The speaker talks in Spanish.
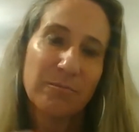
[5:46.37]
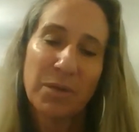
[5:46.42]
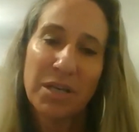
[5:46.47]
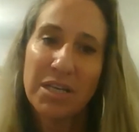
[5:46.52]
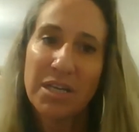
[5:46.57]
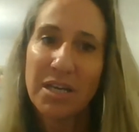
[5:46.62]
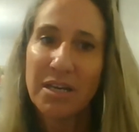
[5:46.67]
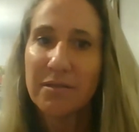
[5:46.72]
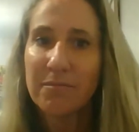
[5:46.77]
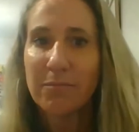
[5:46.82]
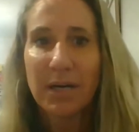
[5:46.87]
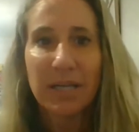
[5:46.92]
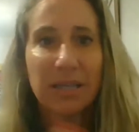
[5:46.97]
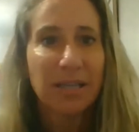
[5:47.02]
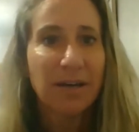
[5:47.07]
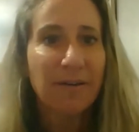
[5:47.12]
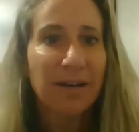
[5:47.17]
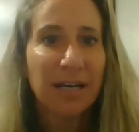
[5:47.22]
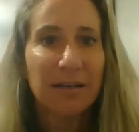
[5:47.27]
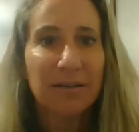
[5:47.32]
venían,
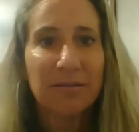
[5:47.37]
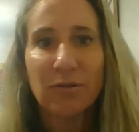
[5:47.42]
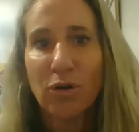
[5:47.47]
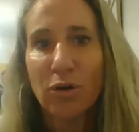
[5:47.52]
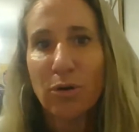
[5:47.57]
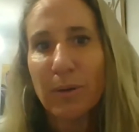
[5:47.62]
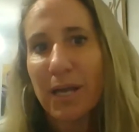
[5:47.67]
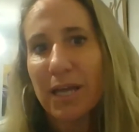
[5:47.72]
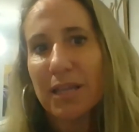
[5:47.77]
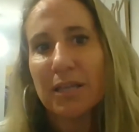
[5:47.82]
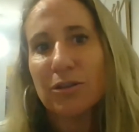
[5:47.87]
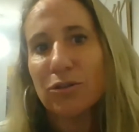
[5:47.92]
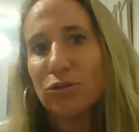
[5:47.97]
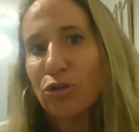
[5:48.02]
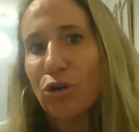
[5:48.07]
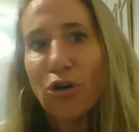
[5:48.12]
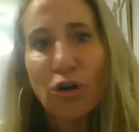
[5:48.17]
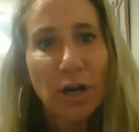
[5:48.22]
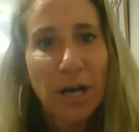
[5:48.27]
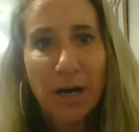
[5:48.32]
mandaban obras de
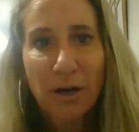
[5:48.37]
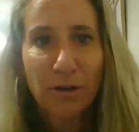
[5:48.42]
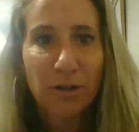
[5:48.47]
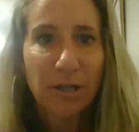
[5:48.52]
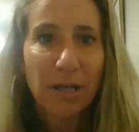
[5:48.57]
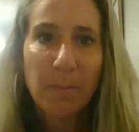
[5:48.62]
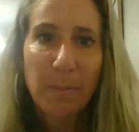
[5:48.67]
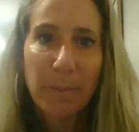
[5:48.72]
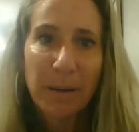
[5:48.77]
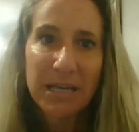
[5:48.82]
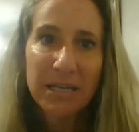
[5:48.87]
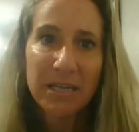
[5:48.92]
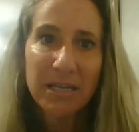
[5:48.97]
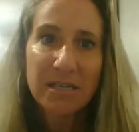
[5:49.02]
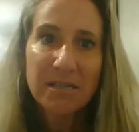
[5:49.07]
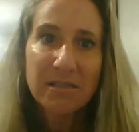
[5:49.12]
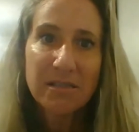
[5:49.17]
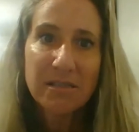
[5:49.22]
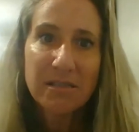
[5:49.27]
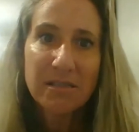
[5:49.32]
todos lados del
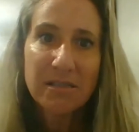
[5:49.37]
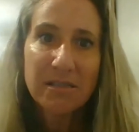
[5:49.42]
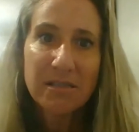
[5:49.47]
país,